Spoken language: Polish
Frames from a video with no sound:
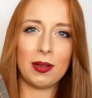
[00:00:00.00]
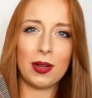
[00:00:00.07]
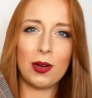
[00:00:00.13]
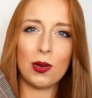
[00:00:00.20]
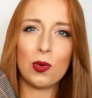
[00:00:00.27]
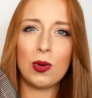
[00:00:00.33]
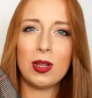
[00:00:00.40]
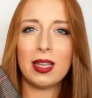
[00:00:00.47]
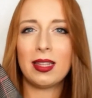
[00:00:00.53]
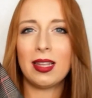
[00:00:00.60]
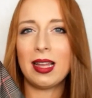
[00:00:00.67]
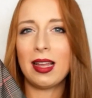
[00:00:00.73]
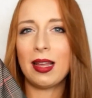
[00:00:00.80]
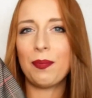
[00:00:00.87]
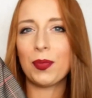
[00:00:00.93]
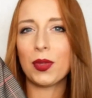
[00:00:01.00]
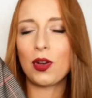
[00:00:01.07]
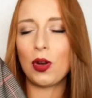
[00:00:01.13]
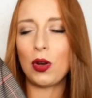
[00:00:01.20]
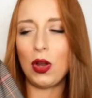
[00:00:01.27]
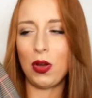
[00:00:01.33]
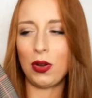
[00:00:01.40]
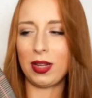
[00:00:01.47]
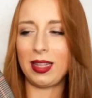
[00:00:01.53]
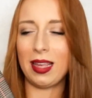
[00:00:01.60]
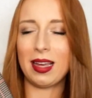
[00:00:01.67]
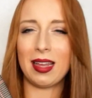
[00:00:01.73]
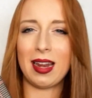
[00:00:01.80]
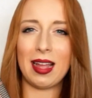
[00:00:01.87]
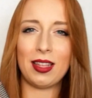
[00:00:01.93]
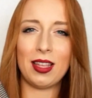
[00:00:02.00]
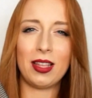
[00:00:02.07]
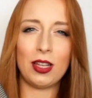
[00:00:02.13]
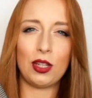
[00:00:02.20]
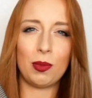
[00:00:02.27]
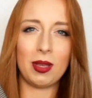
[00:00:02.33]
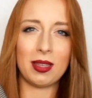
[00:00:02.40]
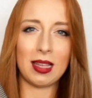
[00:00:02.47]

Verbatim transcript: ogólnie te kolory tej kraty też mnie